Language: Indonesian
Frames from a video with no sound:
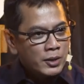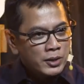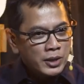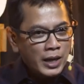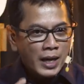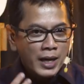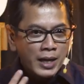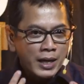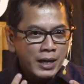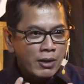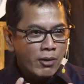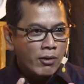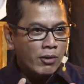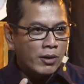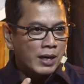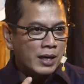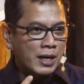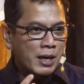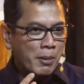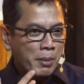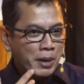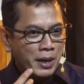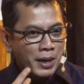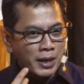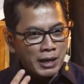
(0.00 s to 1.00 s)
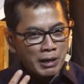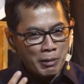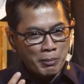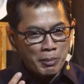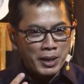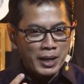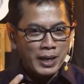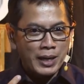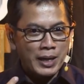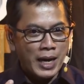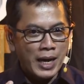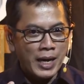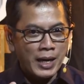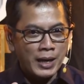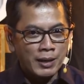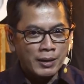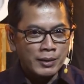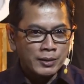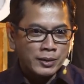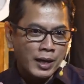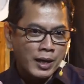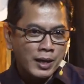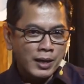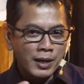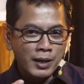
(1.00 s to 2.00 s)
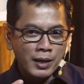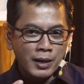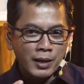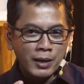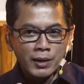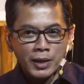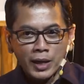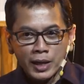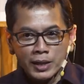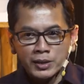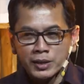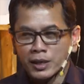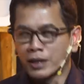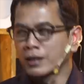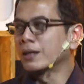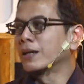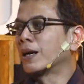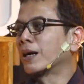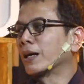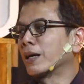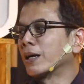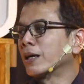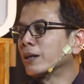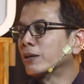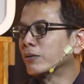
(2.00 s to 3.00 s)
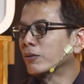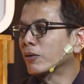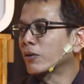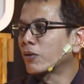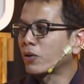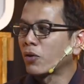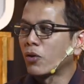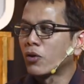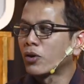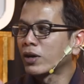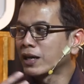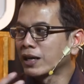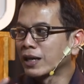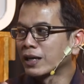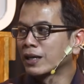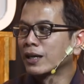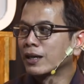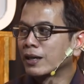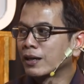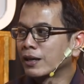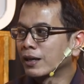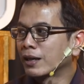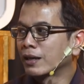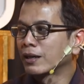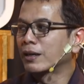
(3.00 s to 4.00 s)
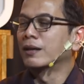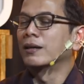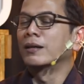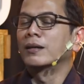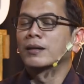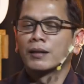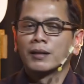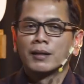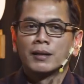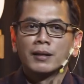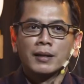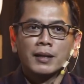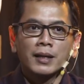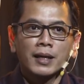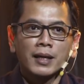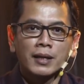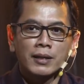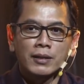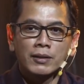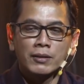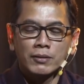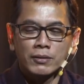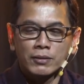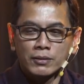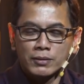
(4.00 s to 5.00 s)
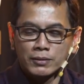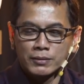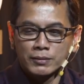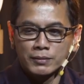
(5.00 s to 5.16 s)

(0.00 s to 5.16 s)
saya ini orangnya beda daripada yang lain. Saya ini kece kan nggak gitu. Ya, bener orang yang nilai, uh, uh, ah, ah, gitu dong.